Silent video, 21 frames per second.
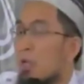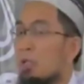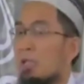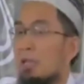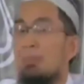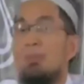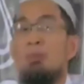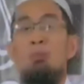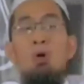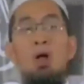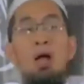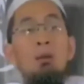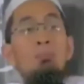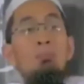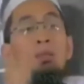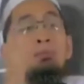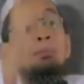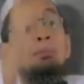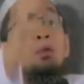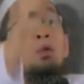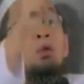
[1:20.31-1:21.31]
Nabi
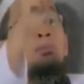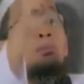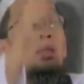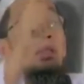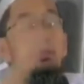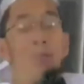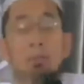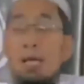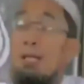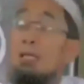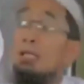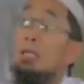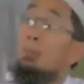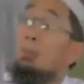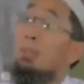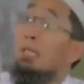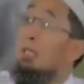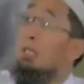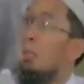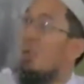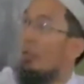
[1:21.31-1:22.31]
Muhammad belum minta
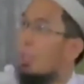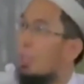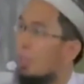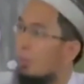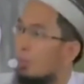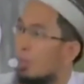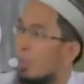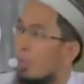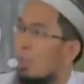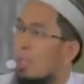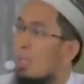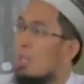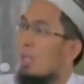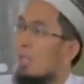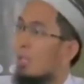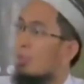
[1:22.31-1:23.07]
diberi oleh Allah